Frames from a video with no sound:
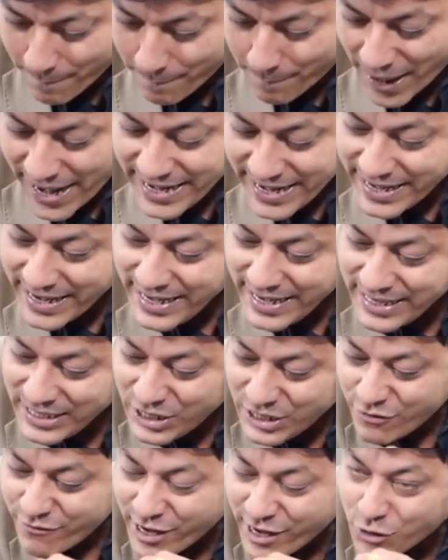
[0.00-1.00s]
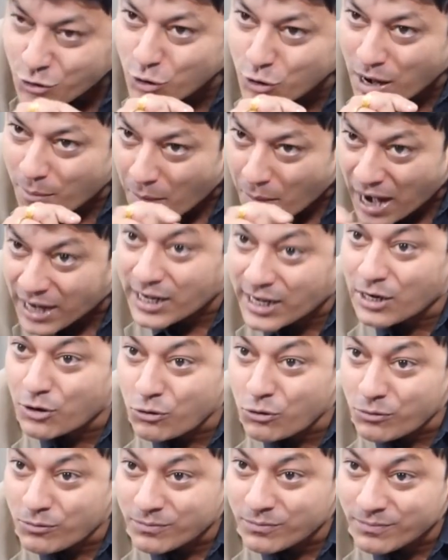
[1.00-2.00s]
బయట నుంచి వ్యక్తుల
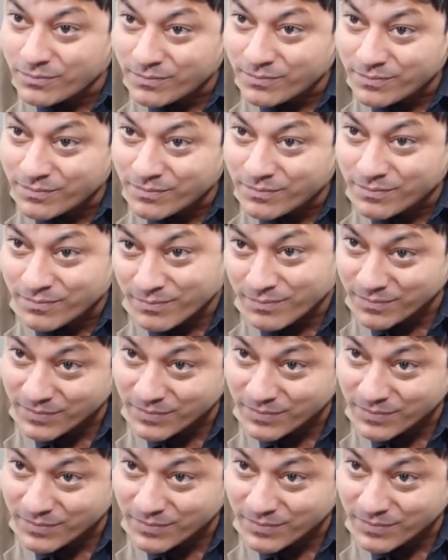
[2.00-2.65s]
మాటలు hmm.